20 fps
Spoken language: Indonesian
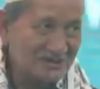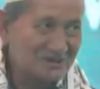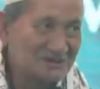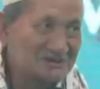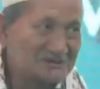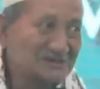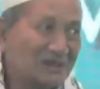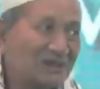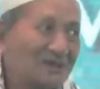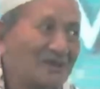
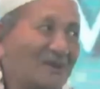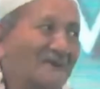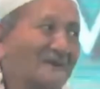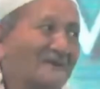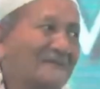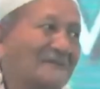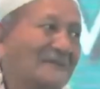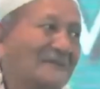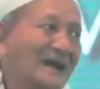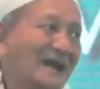sing
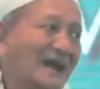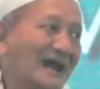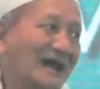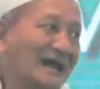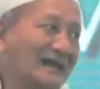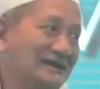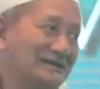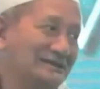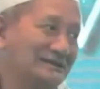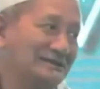
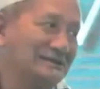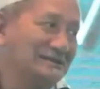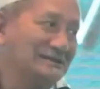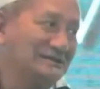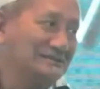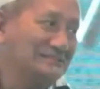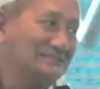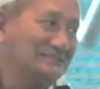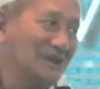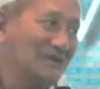loman
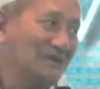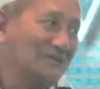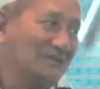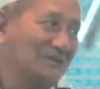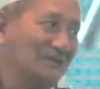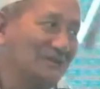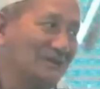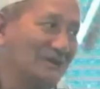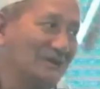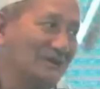
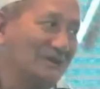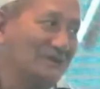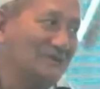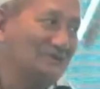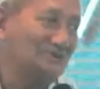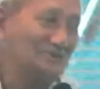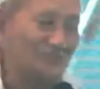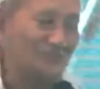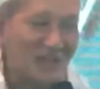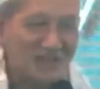insyaallah
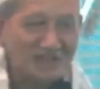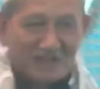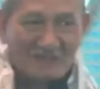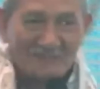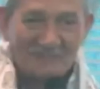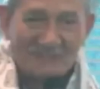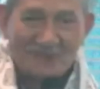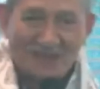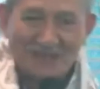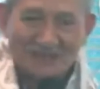supaya
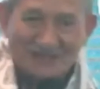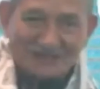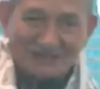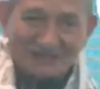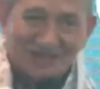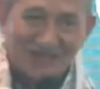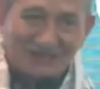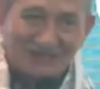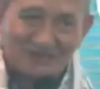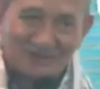buahnya
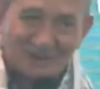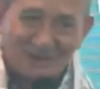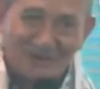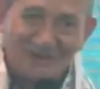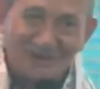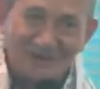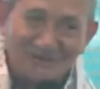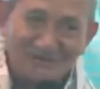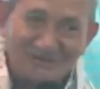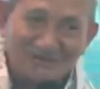
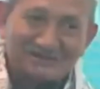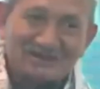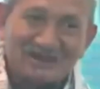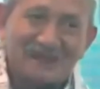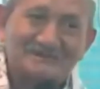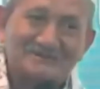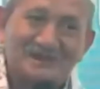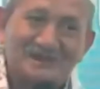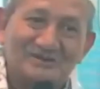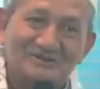jatuh
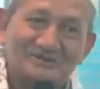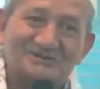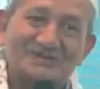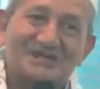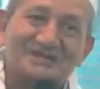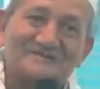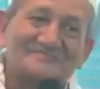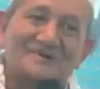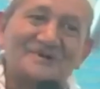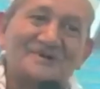tidak jauh
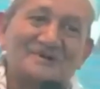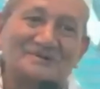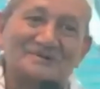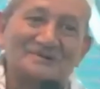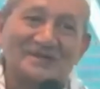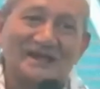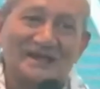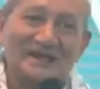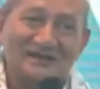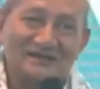dari
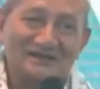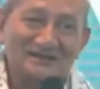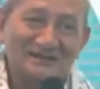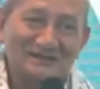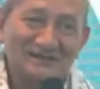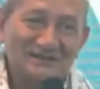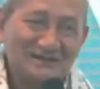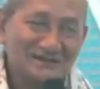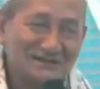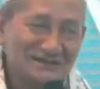pohonnya
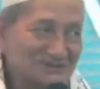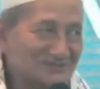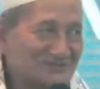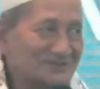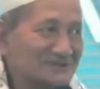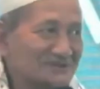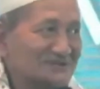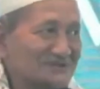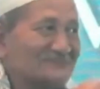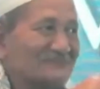
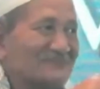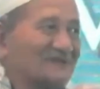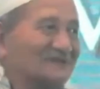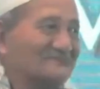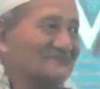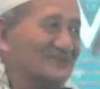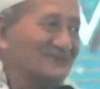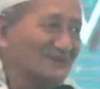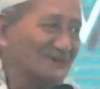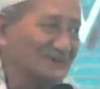seperti Mbak
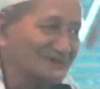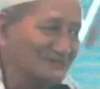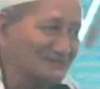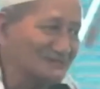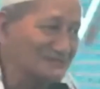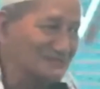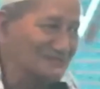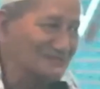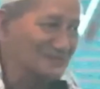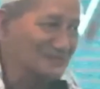Ibrahim
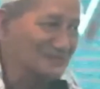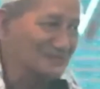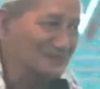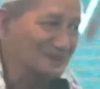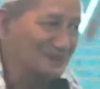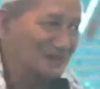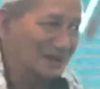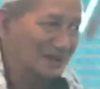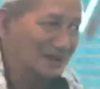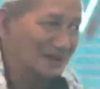
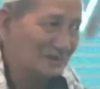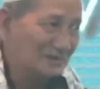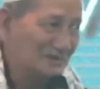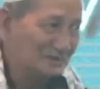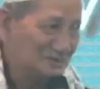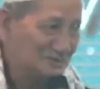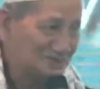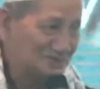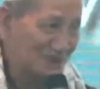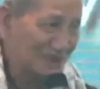
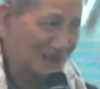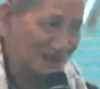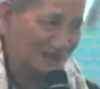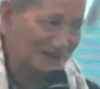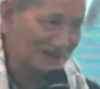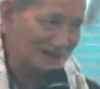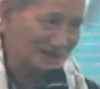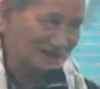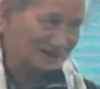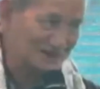
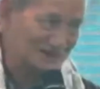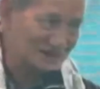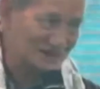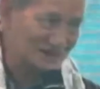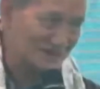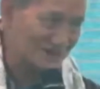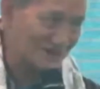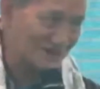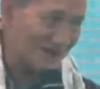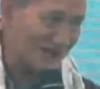putrane
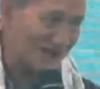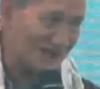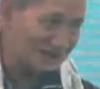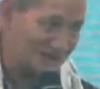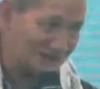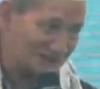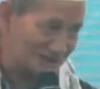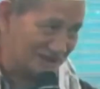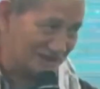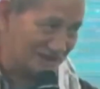dadi
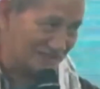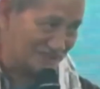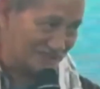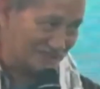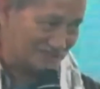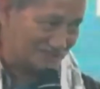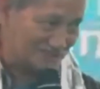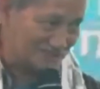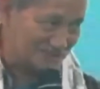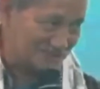wali
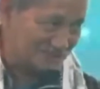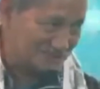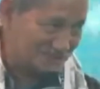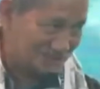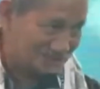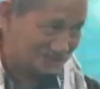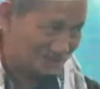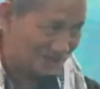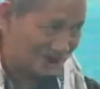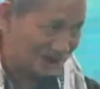putune
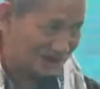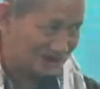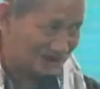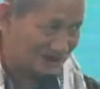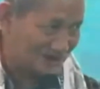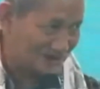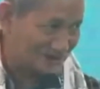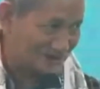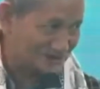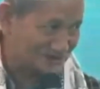dadi
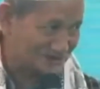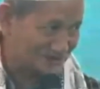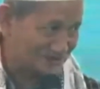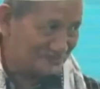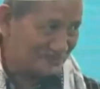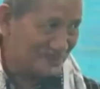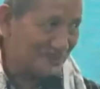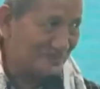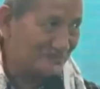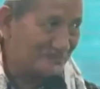wali
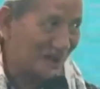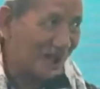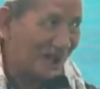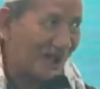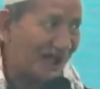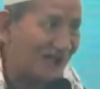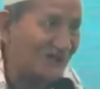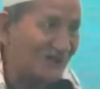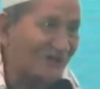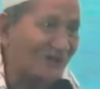kutub
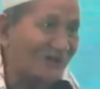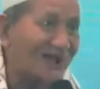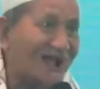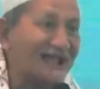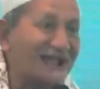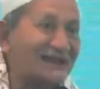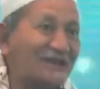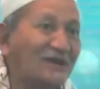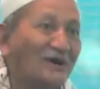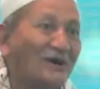
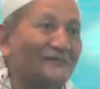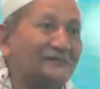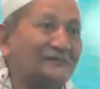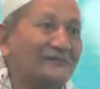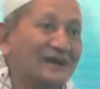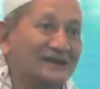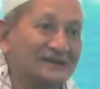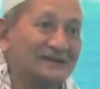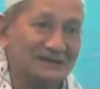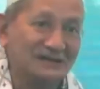barokai
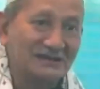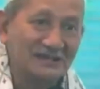loman